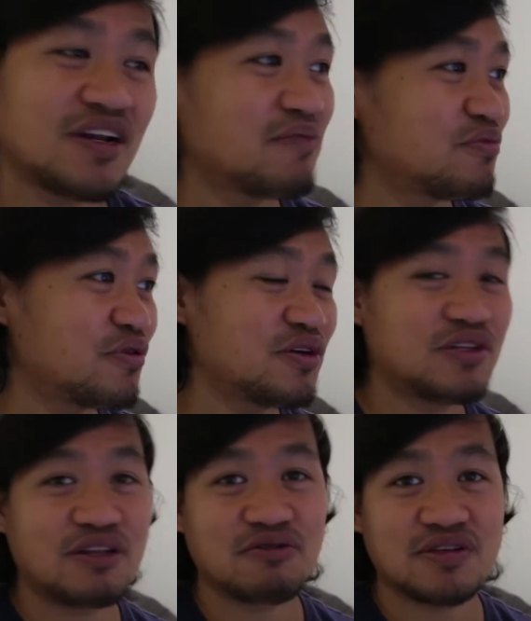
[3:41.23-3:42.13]
ilan po kayo
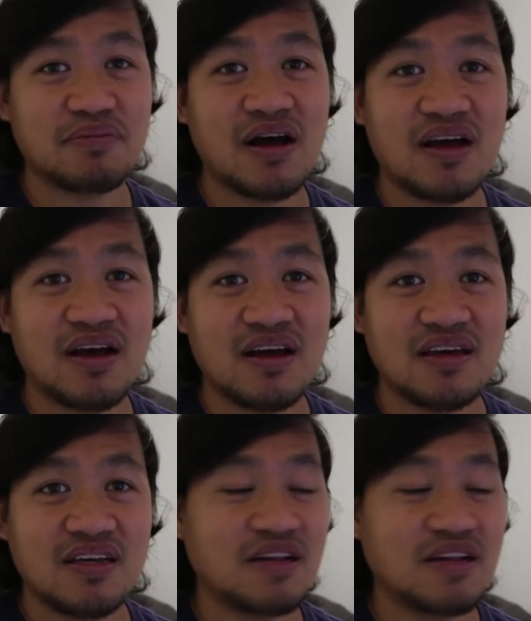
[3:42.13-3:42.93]
dito sa bahay,